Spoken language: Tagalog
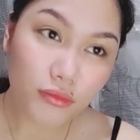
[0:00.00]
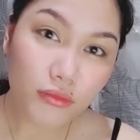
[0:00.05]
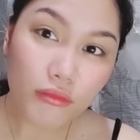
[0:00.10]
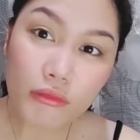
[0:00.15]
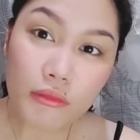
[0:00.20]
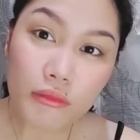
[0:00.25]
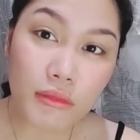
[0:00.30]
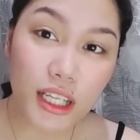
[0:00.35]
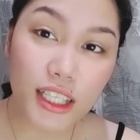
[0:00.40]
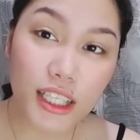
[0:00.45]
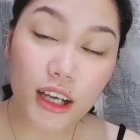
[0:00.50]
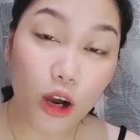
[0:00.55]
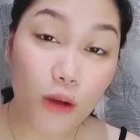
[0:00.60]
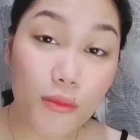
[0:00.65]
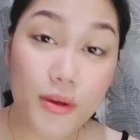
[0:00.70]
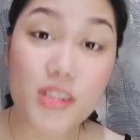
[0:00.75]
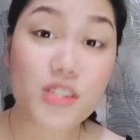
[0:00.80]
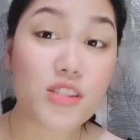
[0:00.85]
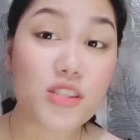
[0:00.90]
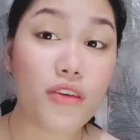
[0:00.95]
milig ako
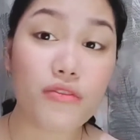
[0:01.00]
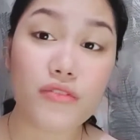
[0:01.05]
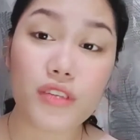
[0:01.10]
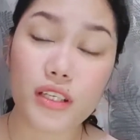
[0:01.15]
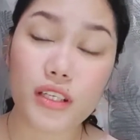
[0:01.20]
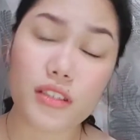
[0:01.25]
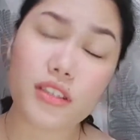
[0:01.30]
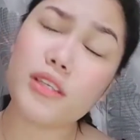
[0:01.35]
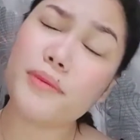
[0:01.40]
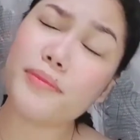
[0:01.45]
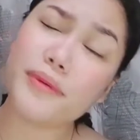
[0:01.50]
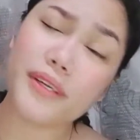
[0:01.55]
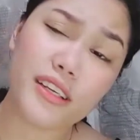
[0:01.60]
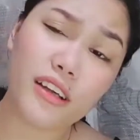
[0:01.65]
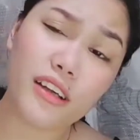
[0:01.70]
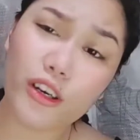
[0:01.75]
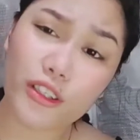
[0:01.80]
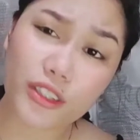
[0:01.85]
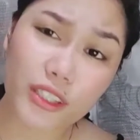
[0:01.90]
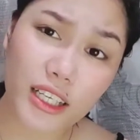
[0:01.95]
mag soft drink, di pa rin
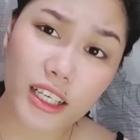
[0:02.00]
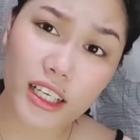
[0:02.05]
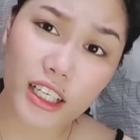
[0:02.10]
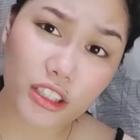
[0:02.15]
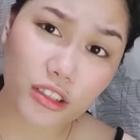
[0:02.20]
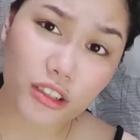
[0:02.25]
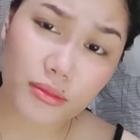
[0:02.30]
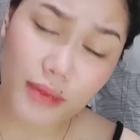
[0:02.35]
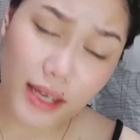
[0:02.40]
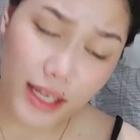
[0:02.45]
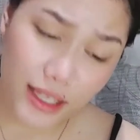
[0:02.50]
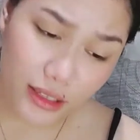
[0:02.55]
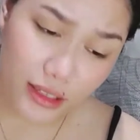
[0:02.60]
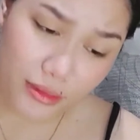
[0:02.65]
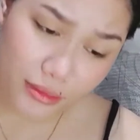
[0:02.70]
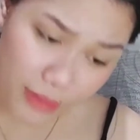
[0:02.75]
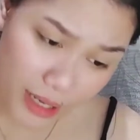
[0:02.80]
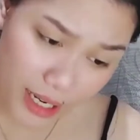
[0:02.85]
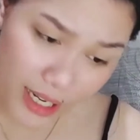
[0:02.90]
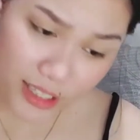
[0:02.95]
ako talaga
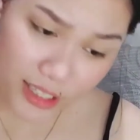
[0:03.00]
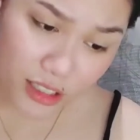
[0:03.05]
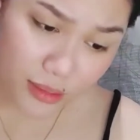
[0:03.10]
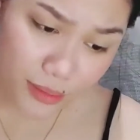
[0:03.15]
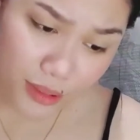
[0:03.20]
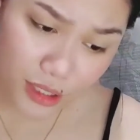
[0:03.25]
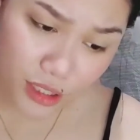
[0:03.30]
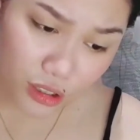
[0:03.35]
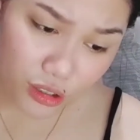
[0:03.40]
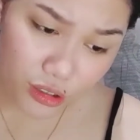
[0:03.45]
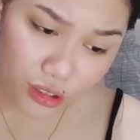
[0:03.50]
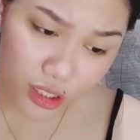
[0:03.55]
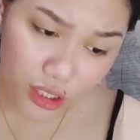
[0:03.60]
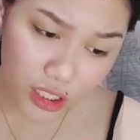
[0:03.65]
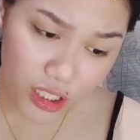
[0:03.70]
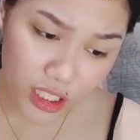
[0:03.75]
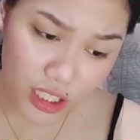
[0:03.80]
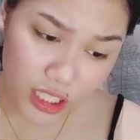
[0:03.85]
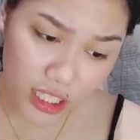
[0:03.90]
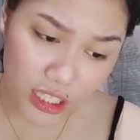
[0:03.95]
tumataba, di pa rin ako
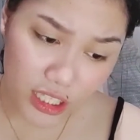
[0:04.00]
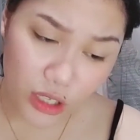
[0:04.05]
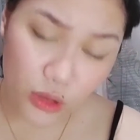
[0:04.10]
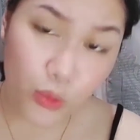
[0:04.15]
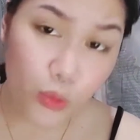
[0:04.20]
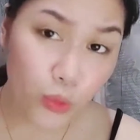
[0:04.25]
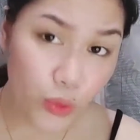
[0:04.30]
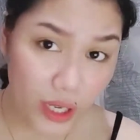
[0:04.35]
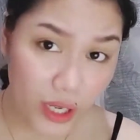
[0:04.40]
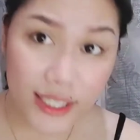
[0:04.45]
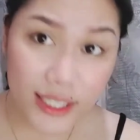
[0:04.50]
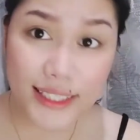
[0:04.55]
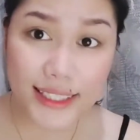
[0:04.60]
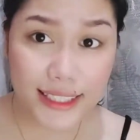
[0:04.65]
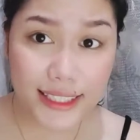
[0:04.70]
nag-gain ng weight.